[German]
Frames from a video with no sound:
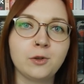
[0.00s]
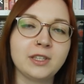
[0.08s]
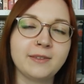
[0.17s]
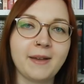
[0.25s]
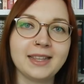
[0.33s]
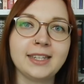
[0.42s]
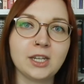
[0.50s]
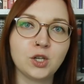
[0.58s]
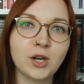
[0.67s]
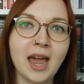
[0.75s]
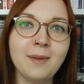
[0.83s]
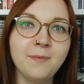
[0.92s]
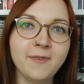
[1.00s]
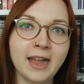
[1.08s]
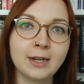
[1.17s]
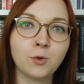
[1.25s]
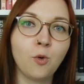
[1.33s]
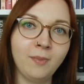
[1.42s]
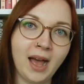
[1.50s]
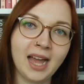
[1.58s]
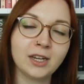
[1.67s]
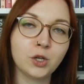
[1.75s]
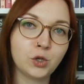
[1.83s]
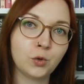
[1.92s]
und 20
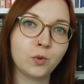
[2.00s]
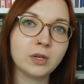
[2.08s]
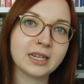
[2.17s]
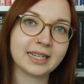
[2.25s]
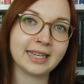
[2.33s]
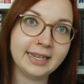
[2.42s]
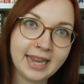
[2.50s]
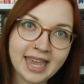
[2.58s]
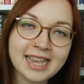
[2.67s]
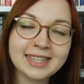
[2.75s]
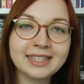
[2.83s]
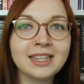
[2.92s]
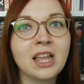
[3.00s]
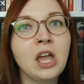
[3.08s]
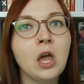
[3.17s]
Scheibenweltromane schon gelesen